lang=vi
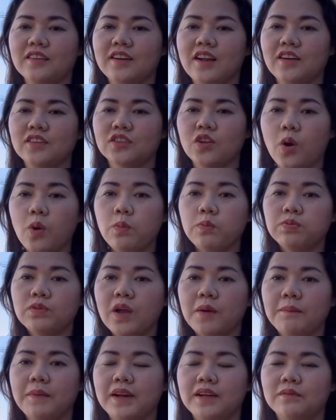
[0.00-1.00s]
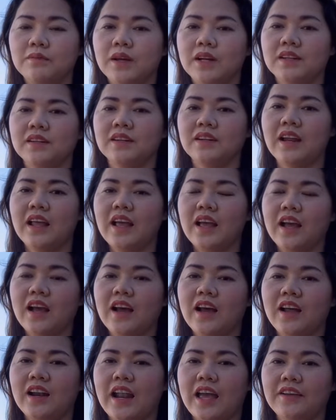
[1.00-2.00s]
nó tốt cho mình
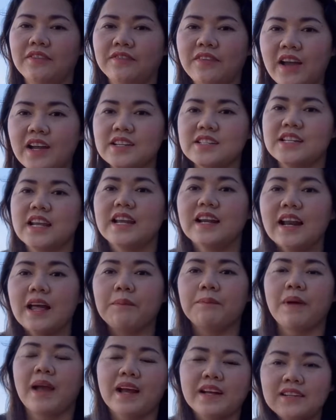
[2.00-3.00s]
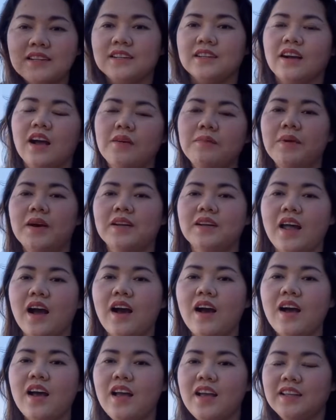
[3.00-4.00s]
lại phát triển làm ăn được ở bên
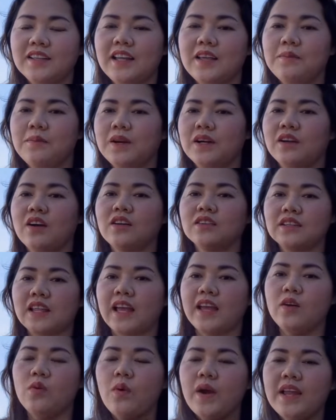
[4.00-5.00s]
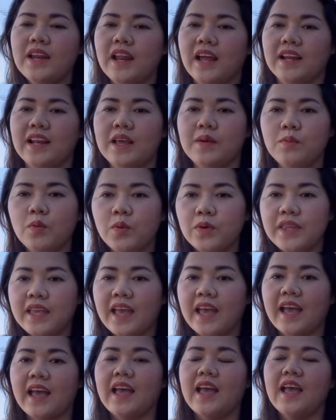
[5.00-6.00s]
đó, thì mình có thể quay lại đây mua
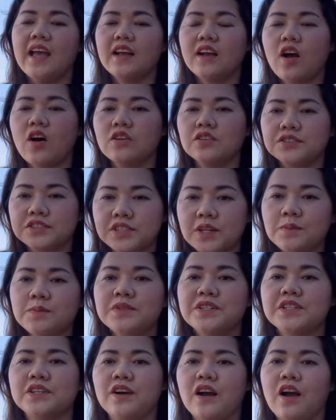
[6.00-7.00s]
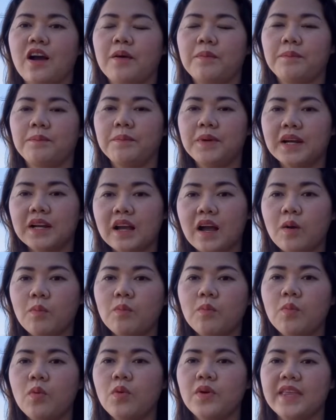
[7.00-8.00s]
nhà. Còn trong trường hợp mình
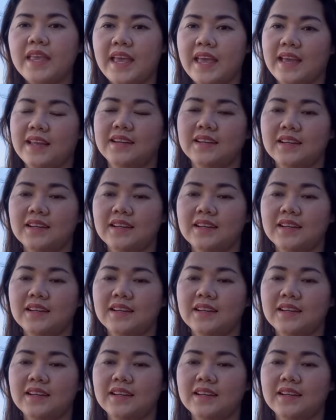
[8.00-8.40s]
không mua nhà